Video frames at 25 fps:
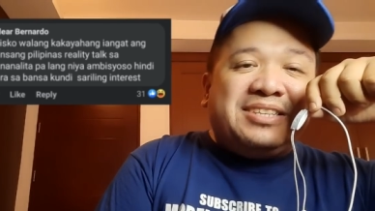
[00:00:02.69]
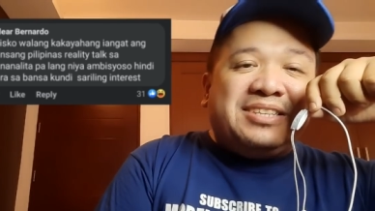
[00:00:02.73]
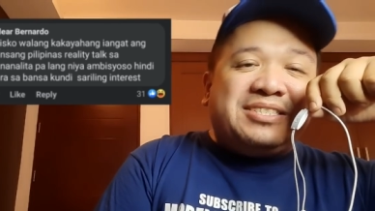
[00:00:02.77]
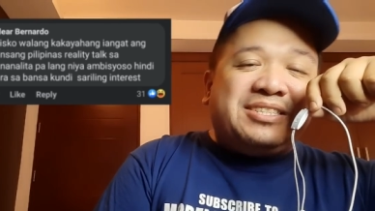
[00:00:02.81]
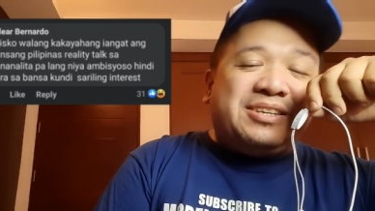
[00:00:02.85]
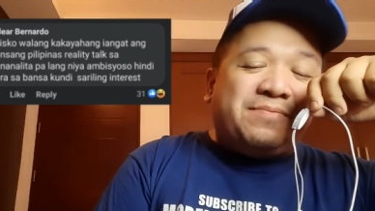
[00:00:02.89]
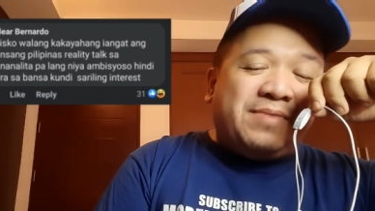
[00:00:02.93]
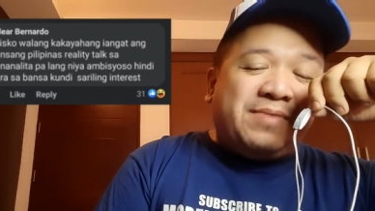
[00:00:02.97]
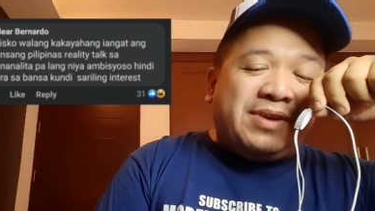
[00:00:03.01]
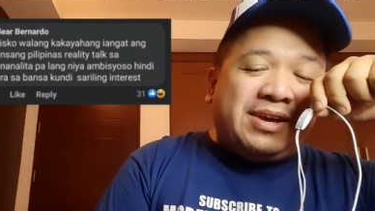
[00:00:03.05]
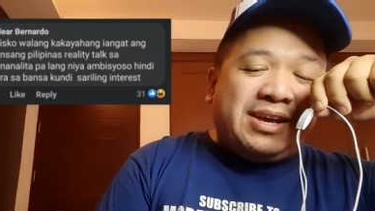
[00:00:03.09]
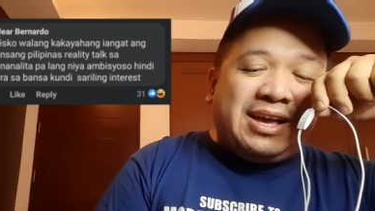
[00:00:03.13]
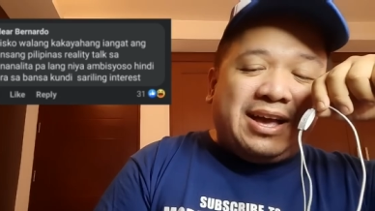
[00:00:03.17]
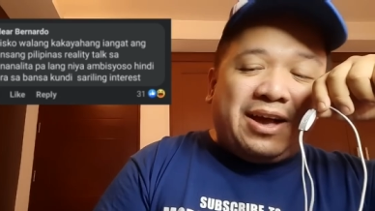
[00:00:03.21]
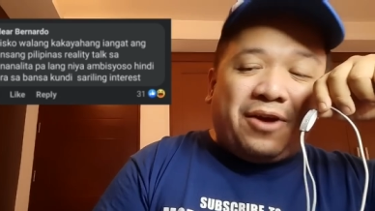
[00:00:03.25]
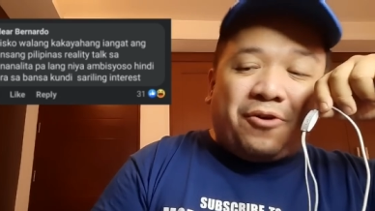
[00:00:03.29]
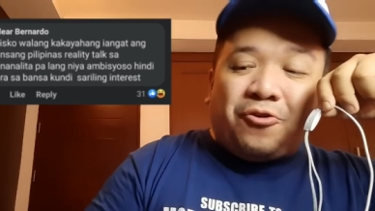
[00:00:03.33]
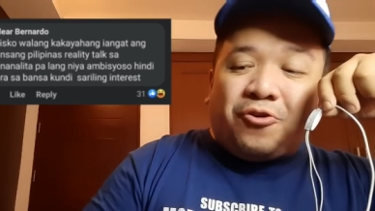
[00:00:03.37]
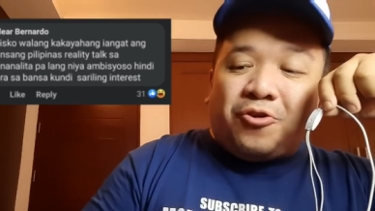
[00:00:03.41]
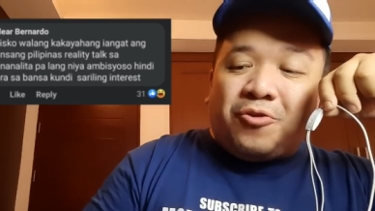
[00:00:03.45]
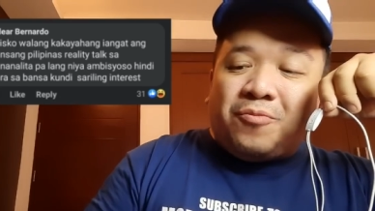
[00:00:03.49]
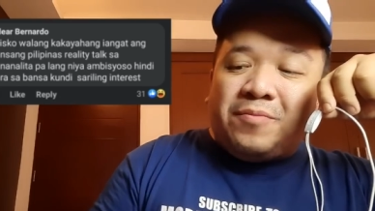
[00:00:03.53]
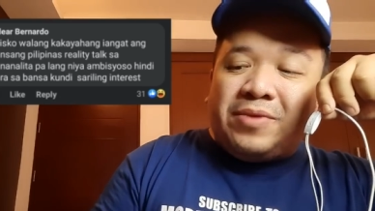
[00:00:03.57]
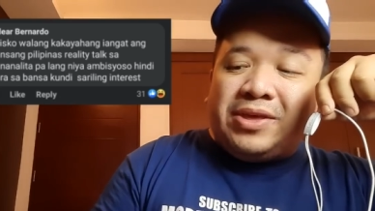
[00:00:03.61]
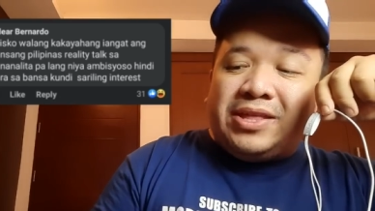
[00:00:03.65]
sa mga
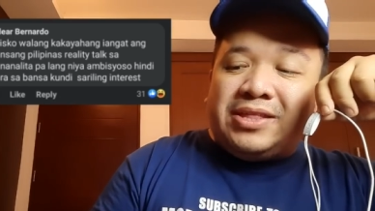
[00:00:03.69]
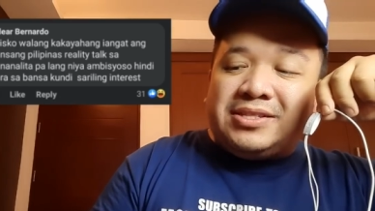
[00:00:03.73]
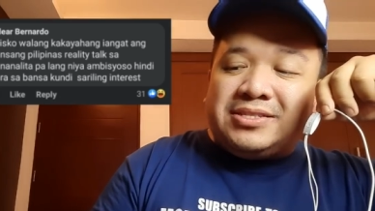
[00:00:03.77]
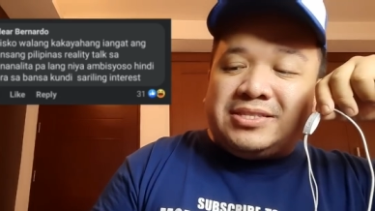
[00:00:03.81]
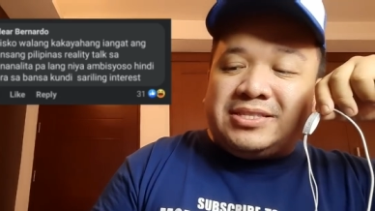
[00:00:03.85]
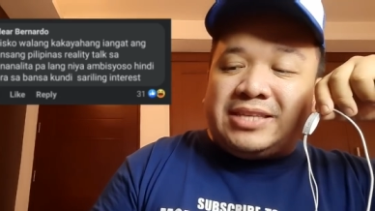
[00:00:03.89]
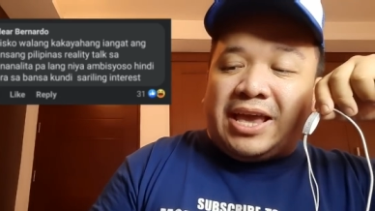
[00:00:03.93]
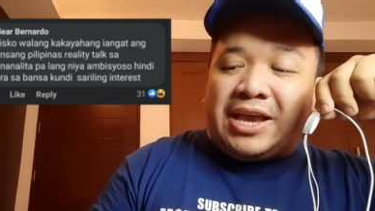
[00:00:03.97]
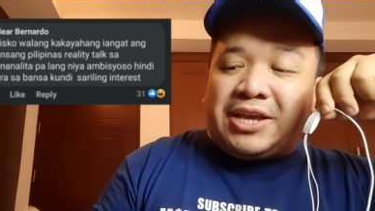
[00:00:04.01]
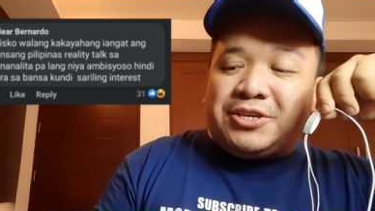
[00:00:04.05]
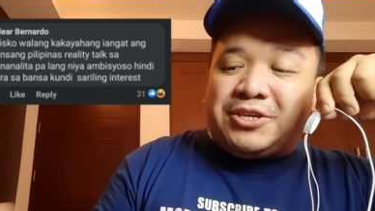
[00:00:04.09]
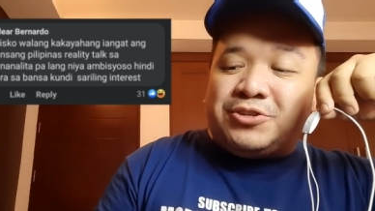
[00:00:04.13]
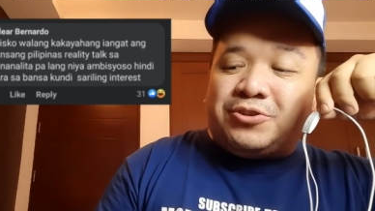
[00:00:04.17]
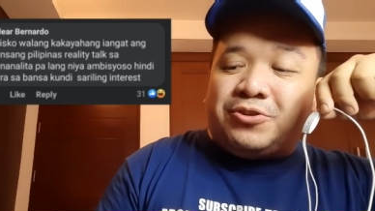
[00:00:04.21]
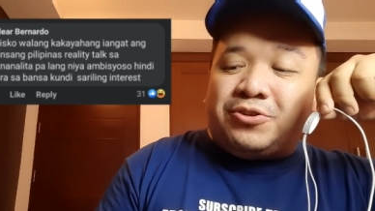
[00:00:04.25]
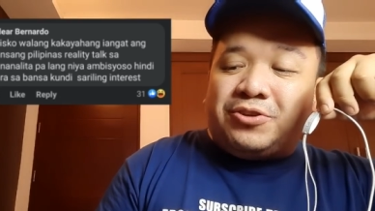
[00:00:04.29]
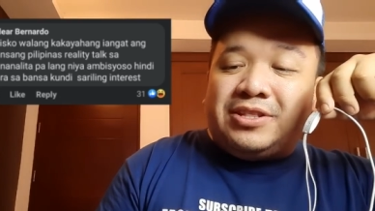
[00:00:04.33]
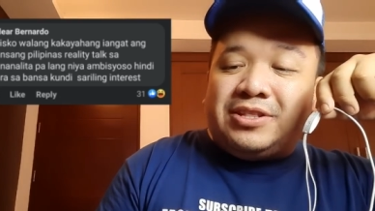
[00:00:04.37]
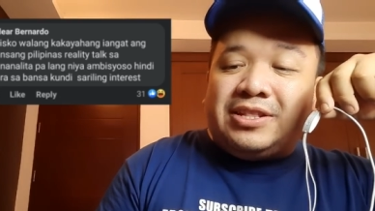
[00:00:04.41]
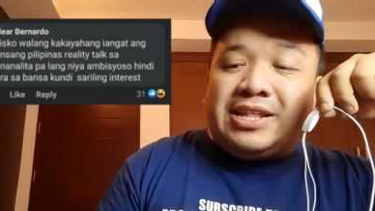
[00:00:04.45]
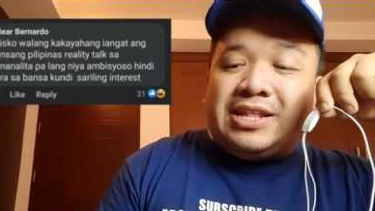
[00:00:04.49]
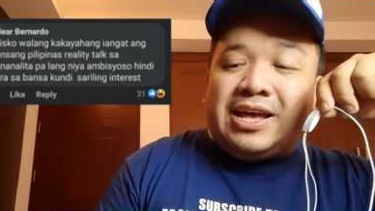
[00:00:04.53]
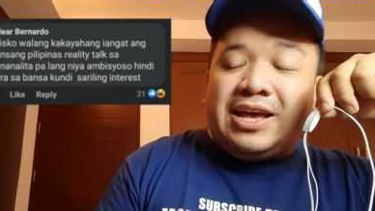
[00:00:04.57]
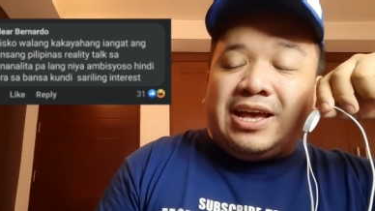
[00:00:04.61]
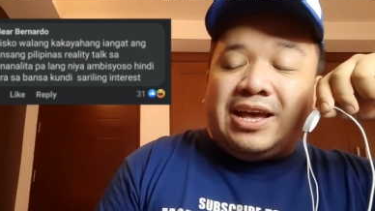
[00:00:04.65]
comment section
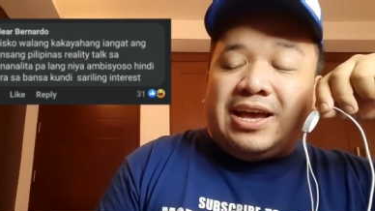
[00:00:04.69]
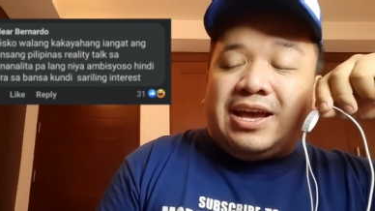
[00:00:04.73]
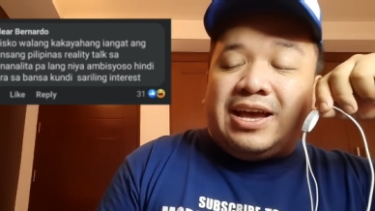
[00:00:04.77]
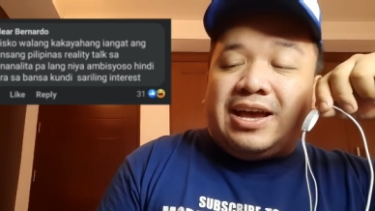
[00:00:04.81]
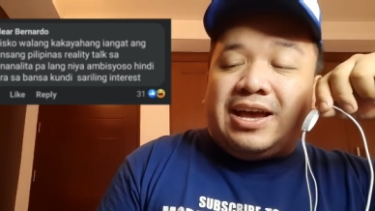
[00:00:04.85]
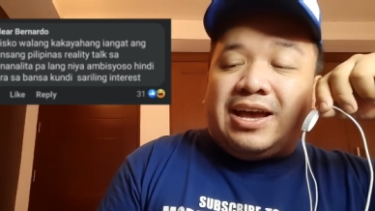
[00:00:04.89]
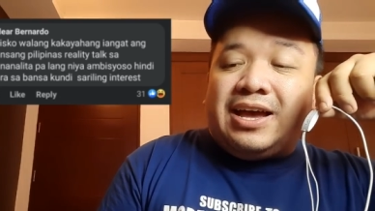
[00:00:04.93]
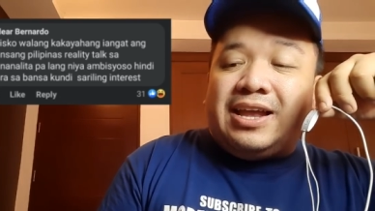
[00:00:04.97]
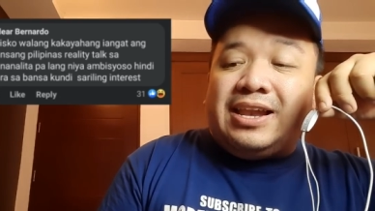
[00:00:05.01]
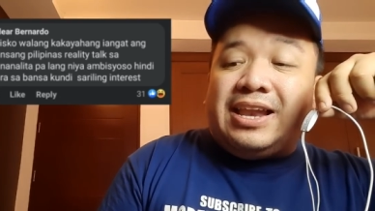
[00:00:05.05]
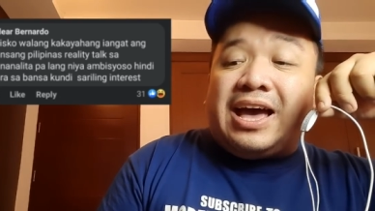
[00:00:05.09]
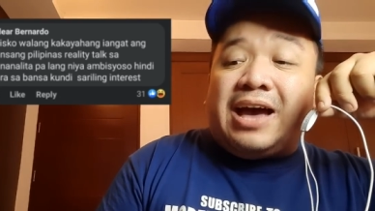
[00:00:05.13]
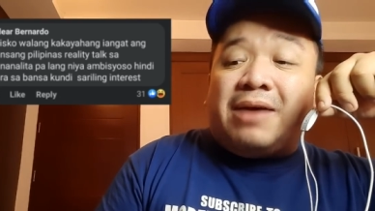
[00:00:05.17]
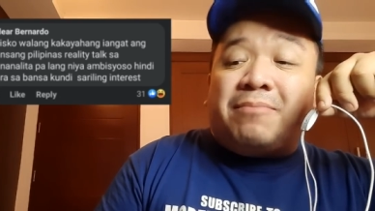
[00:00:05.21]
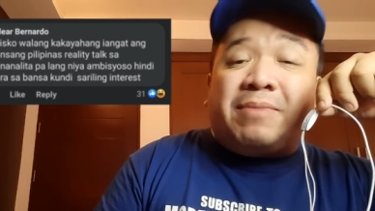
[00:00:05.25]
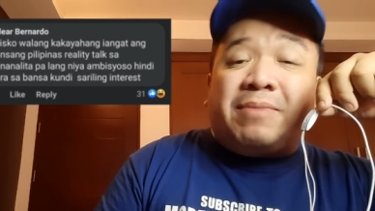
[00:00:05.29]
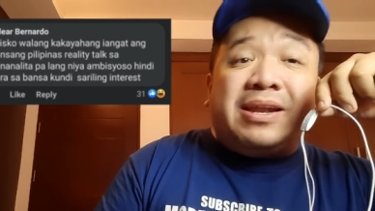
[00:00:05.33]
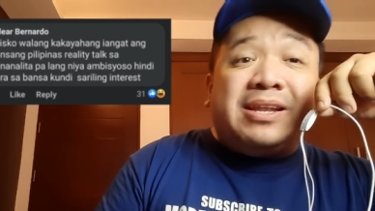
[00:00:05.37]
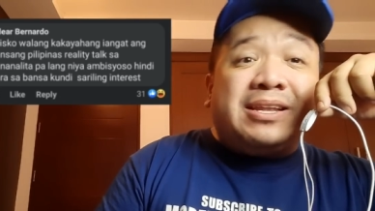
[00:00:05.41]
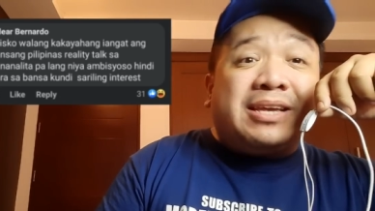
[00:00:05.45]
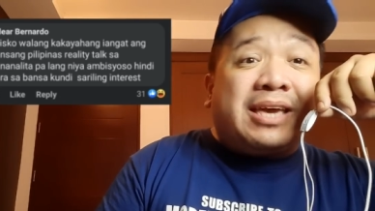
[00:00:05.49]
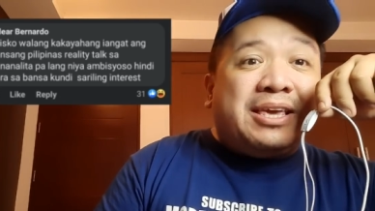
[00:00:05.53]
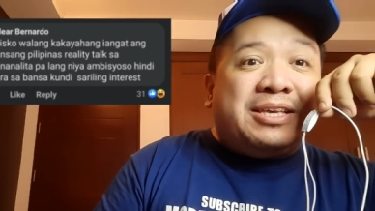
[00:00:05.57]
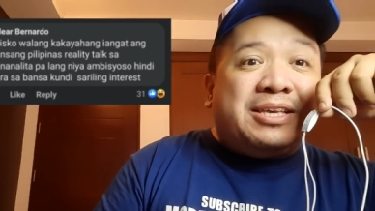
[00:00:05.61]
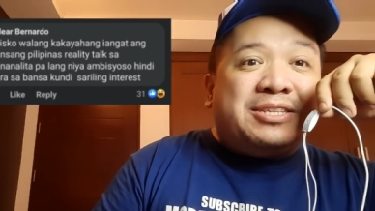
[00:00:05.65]
na
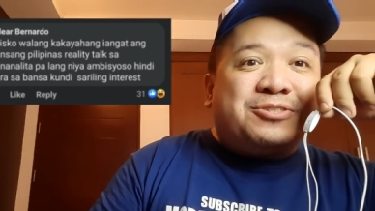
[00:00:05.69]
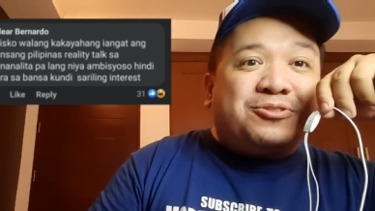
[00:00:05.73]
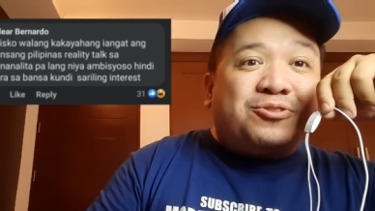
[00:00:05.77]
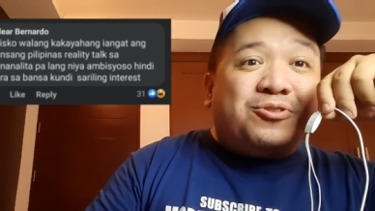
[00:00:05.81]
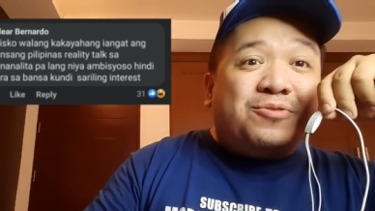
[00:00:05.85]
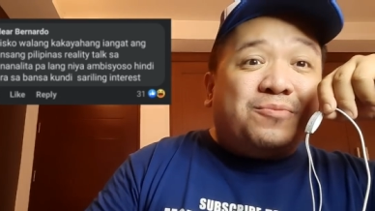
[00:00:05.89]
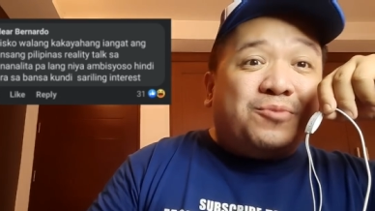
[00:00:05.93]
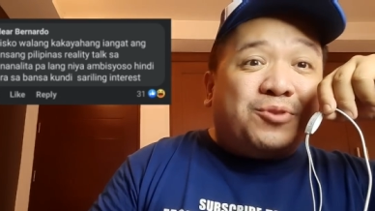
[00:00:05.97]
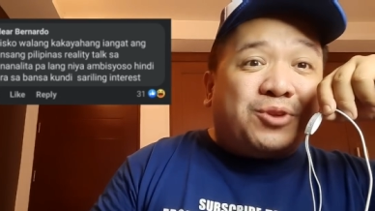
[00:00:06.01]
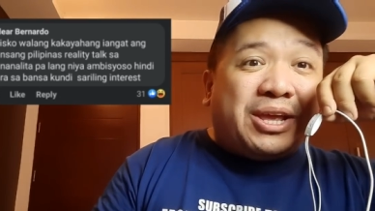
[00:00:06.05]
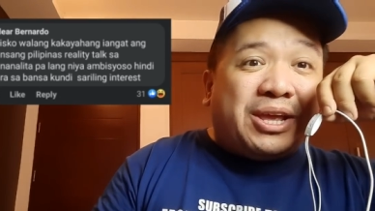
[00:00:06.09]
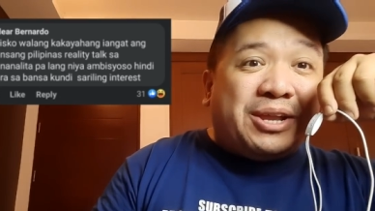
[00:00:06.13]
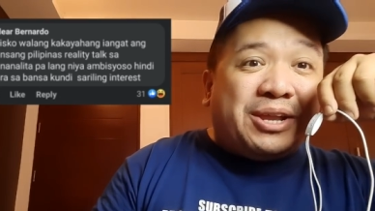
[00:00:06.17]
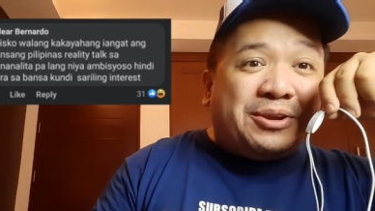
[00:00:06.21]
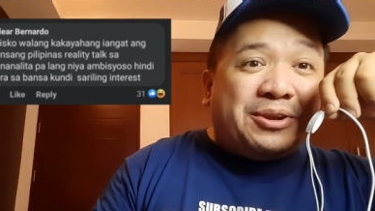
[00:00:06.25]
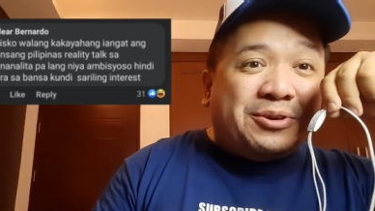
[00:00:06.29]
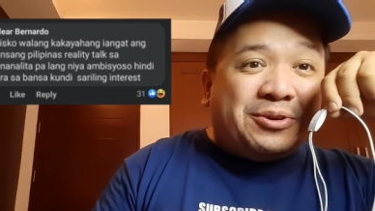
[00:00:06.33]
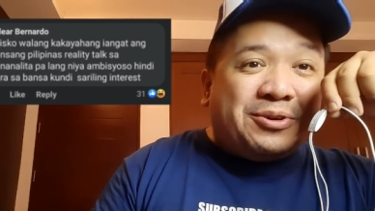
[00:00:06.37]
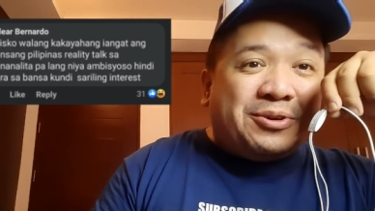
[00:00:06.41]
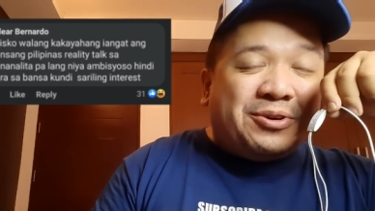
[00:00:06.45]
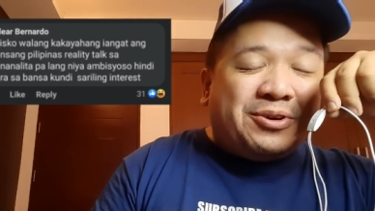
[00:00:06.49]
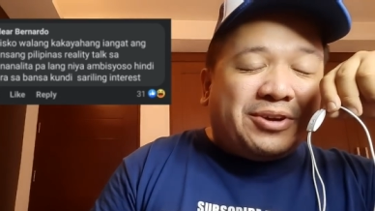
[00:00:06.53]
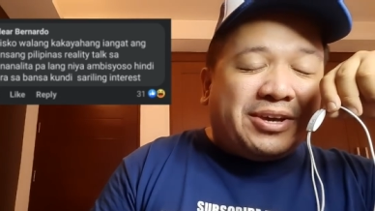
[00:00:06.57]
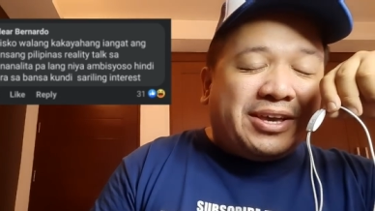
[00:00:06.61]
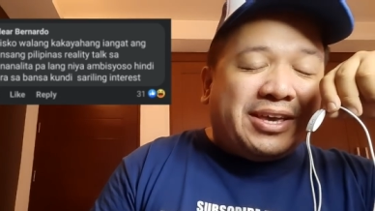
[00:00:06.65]
laban kay Isko
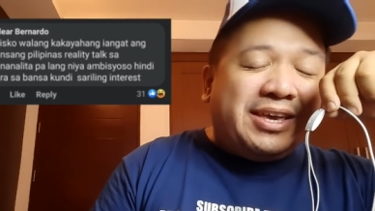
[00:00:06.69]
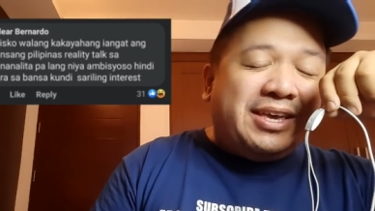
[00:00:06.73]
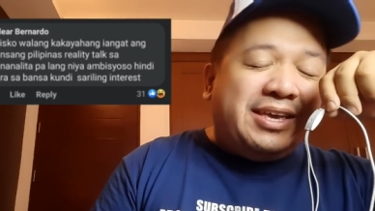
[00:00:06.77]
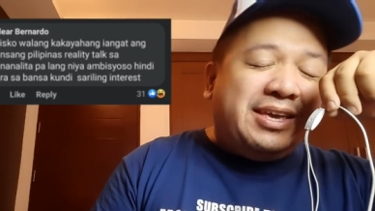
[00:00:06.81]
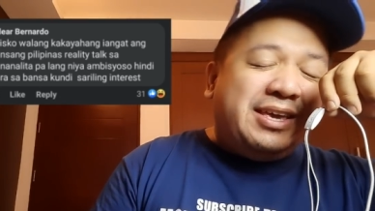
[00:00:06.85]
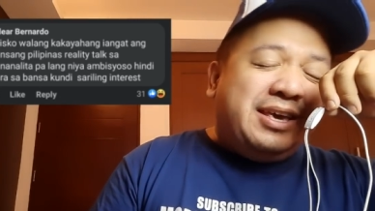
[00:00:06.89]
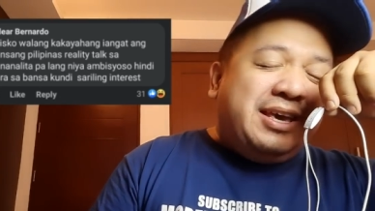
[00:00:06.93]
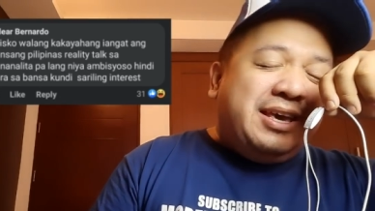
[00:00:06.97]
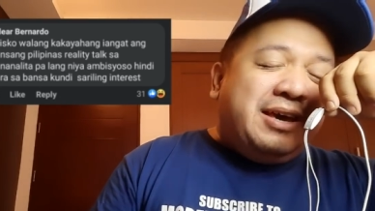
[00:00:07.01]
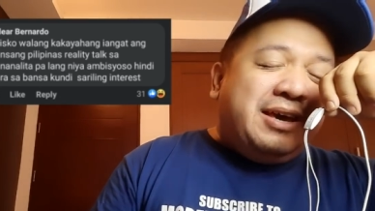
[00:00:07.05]
Moreno, okay?